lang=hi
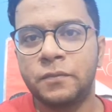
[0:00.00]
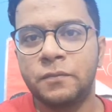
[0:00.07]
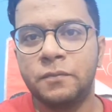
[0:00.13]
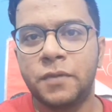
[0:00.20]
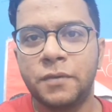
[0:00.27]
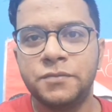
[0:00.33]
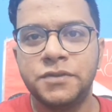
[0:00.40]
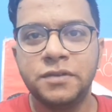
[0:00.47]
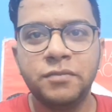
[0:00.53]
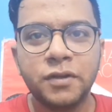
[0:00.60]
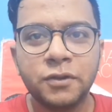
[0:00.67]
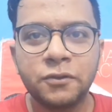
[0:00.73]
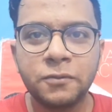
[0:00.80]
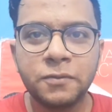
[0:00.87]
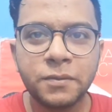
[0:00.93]
पबजी
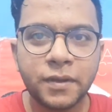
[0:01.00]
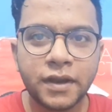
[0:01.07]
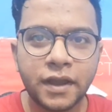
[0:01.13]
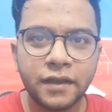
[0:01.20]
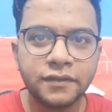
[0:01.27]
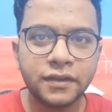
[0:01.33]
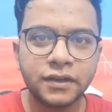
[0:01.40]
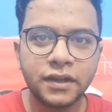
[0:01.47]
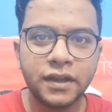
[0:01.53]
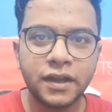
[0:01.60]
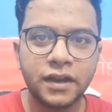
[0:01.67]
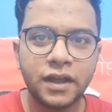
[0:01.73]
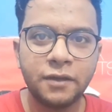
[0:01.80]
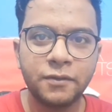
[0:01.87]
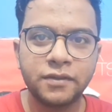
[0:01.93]
बिल्कुल भी मैंने आज तक नहीं
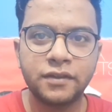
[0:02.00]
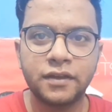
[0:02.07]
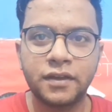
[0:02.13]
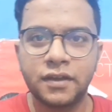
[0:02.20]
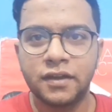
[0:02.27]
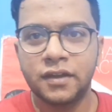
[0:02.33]
खेला है वैसे